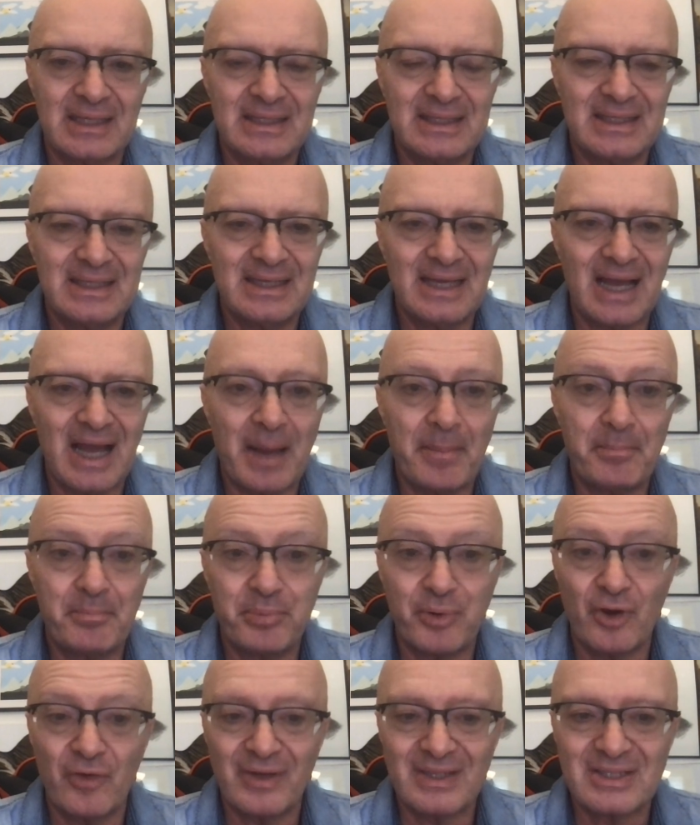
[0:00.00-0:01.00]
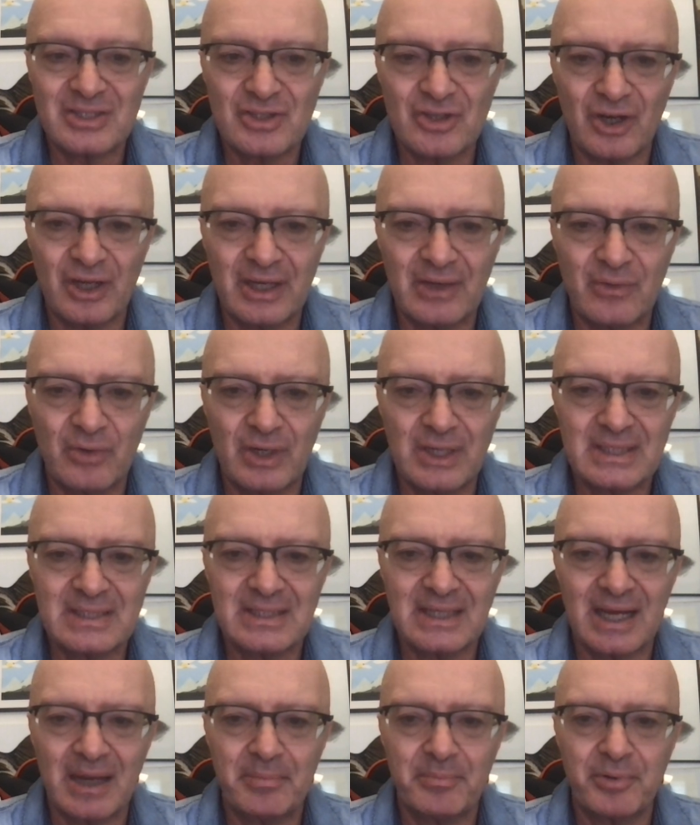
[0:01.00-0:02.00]
di approvazione, vuole
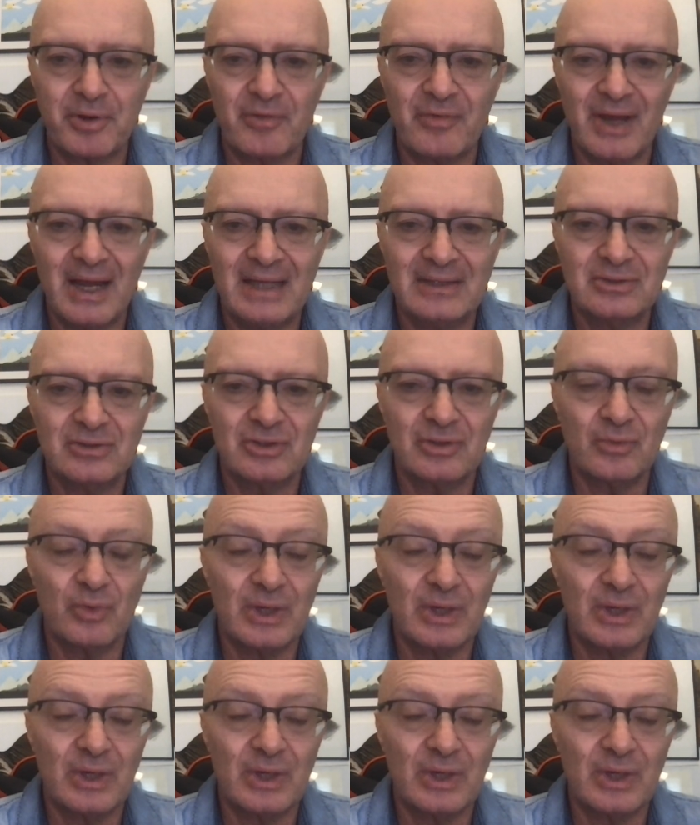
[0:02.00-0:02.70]
essere approvato,